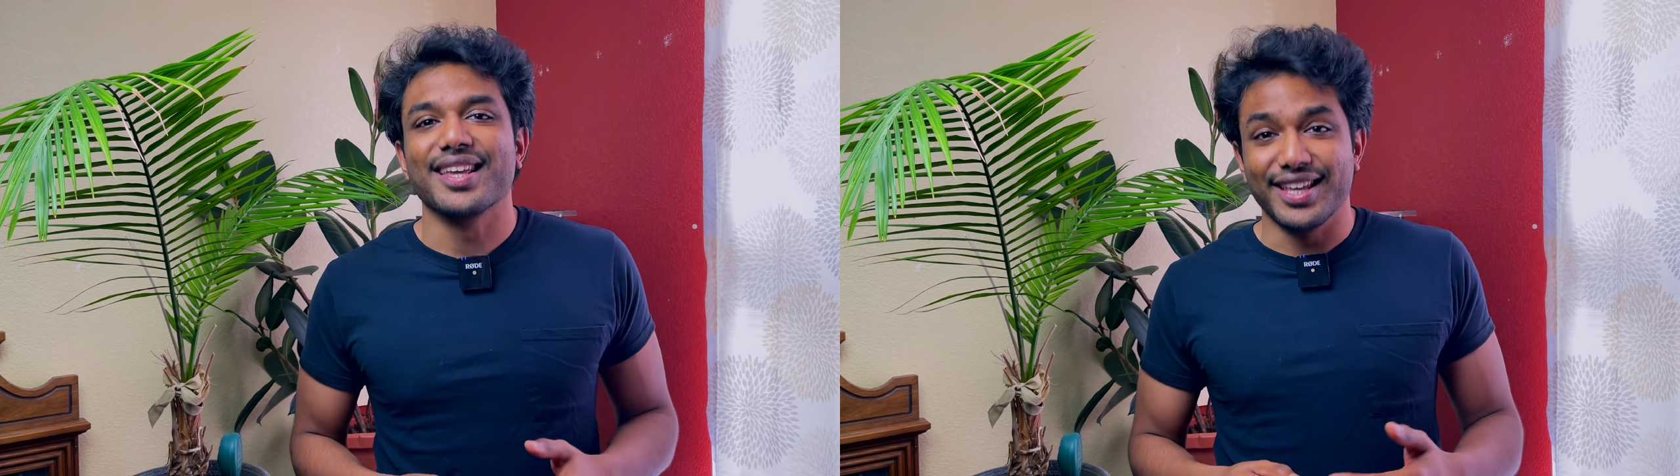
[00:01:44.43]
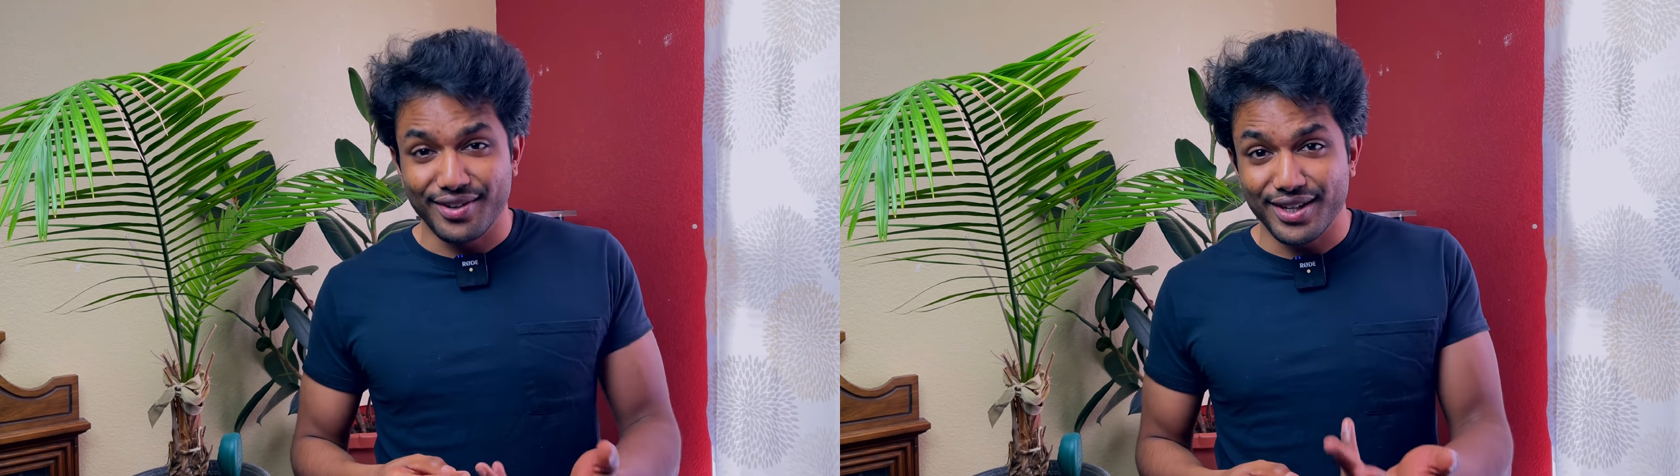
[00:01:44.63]

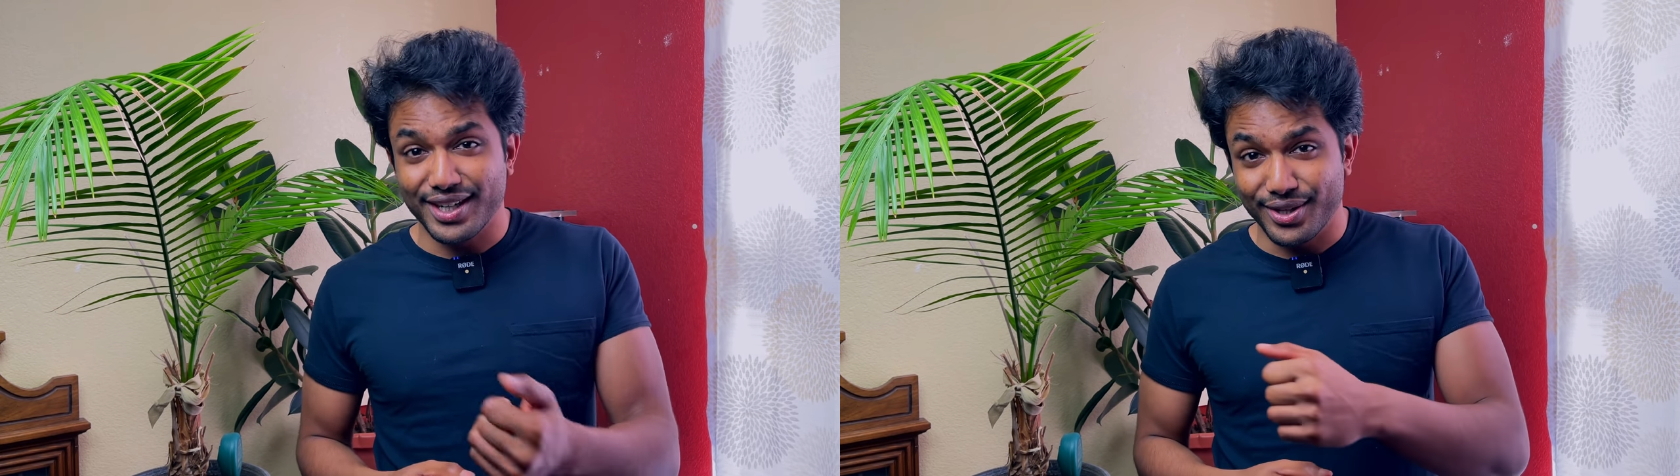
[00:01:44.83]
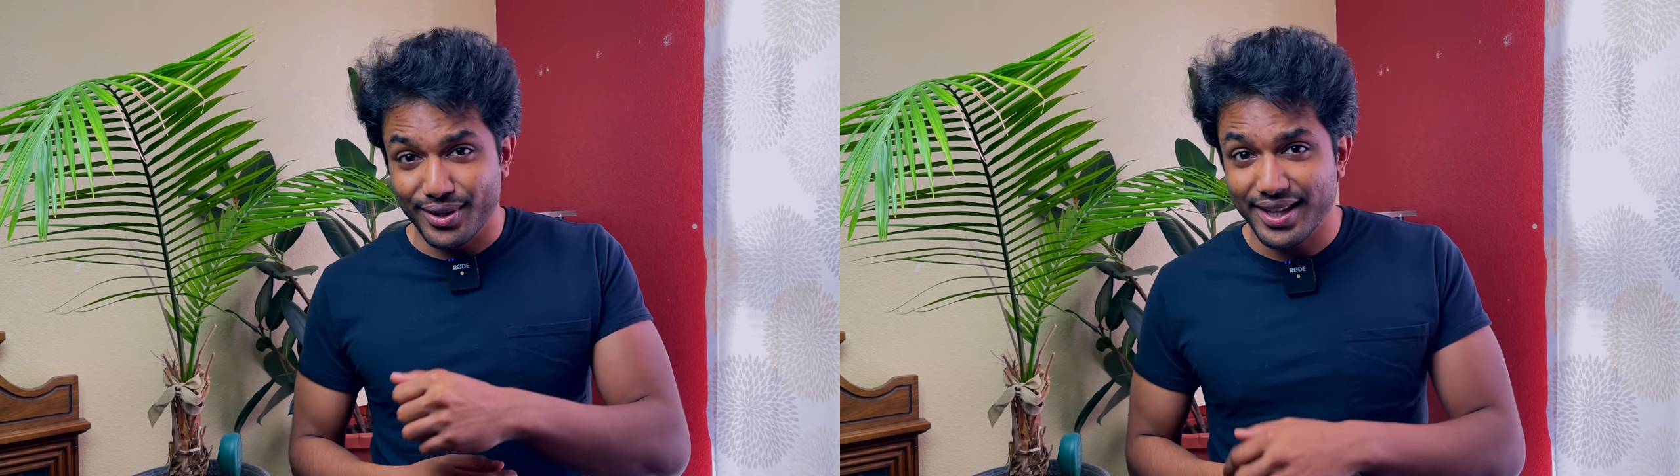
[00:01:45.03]

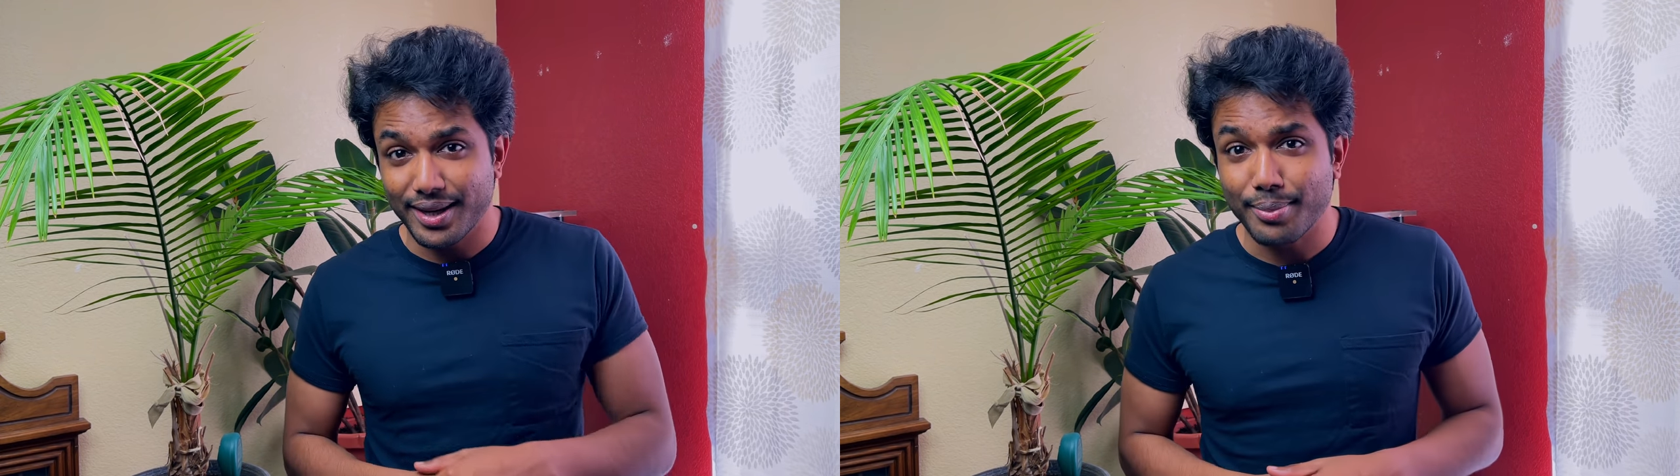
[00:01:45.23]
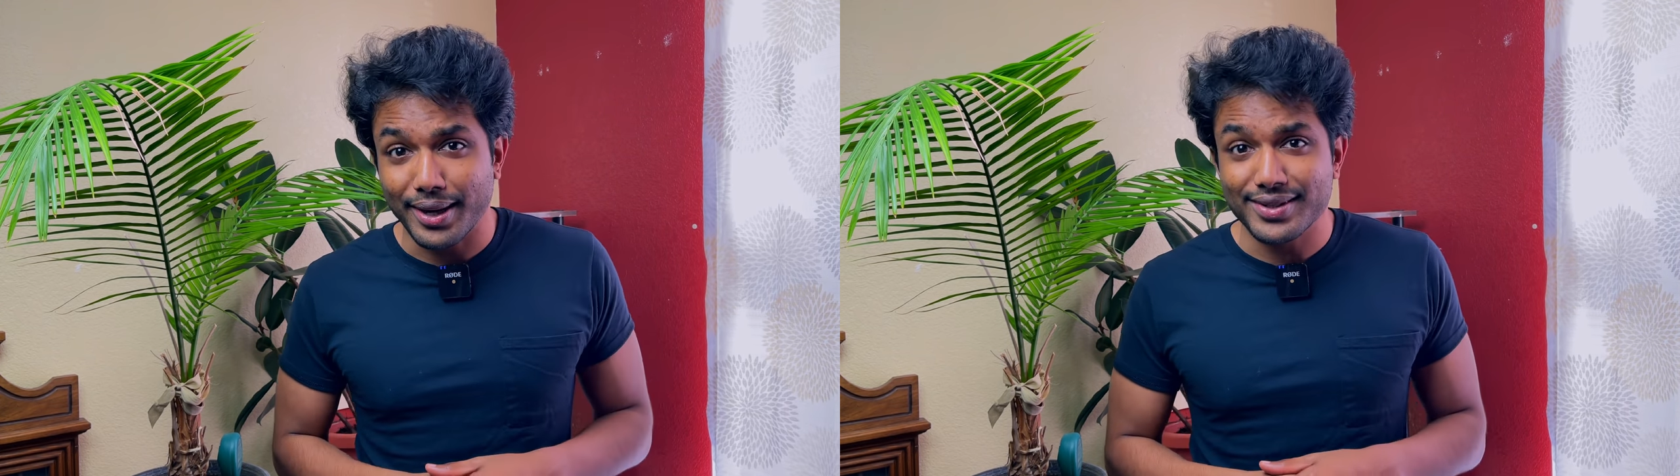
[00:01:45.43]
హీరోయిన్కి హీరో
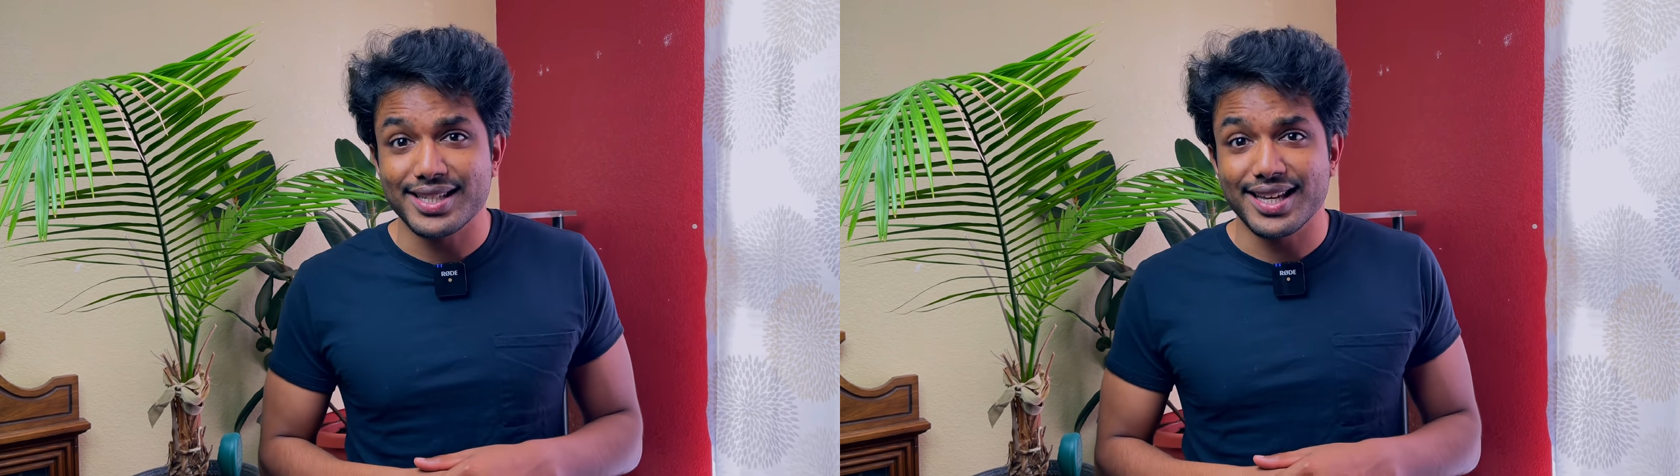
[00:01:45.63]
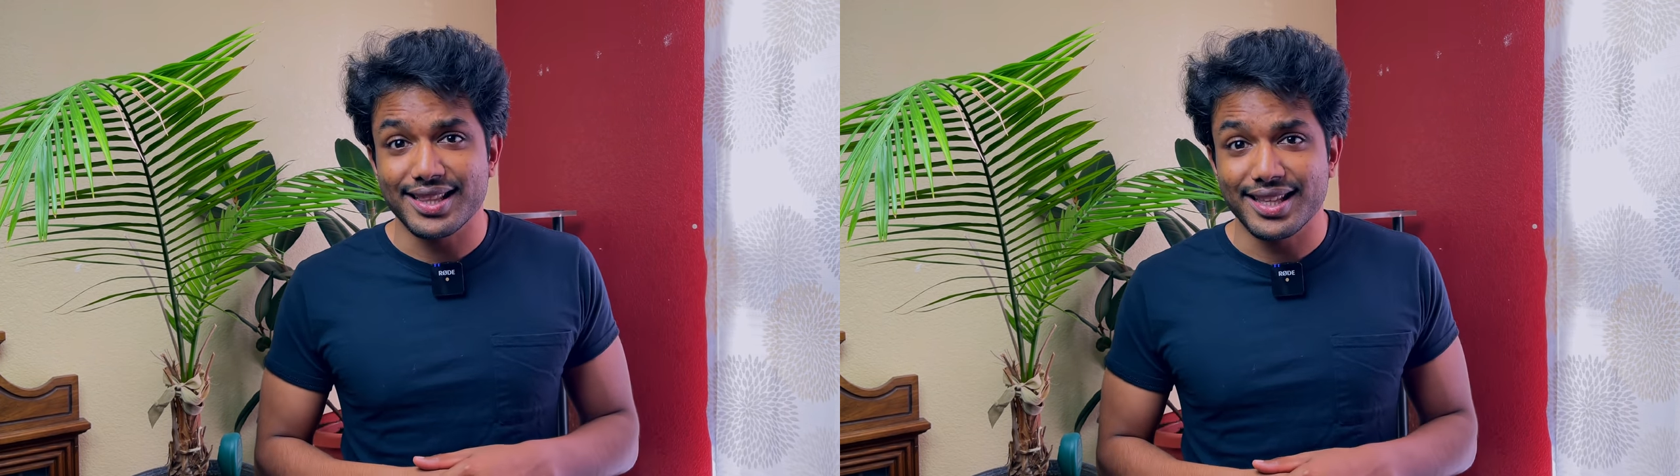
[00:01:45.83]
దగ్గర
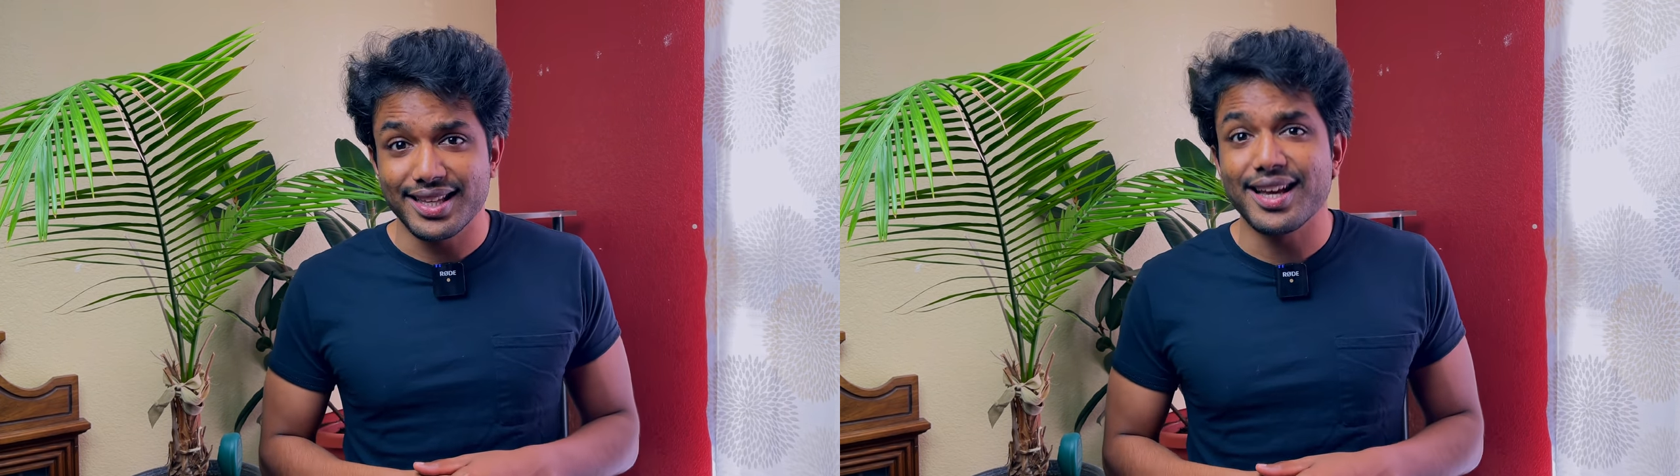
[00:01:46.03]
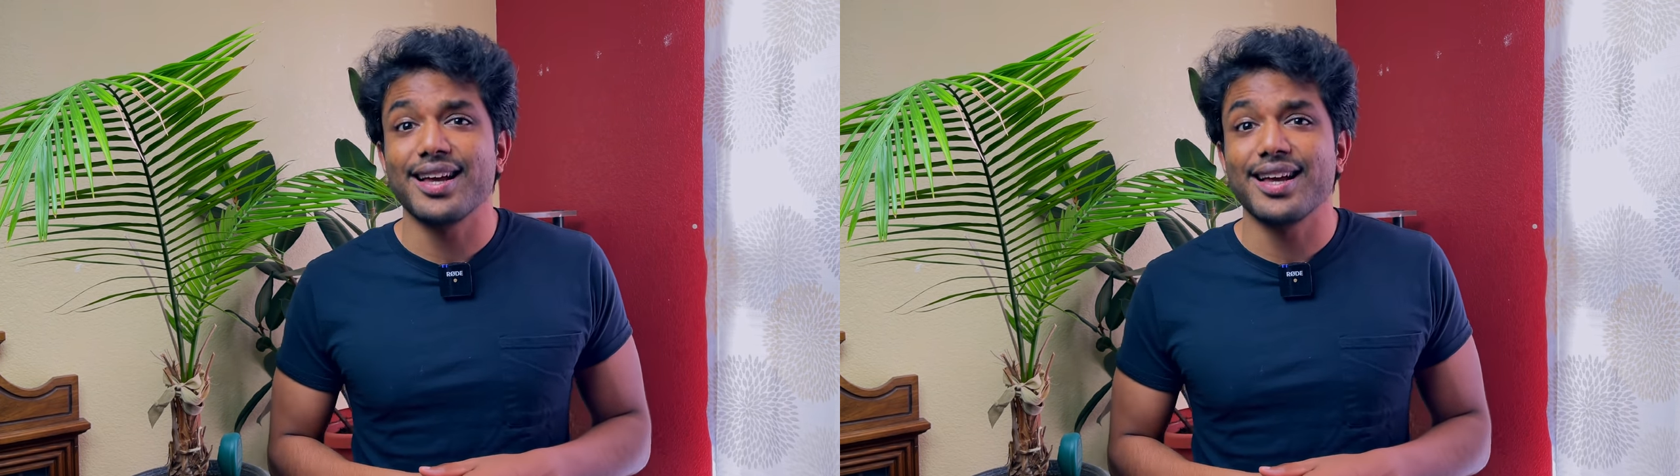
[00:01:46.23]
ప్రైవసీ ఏంది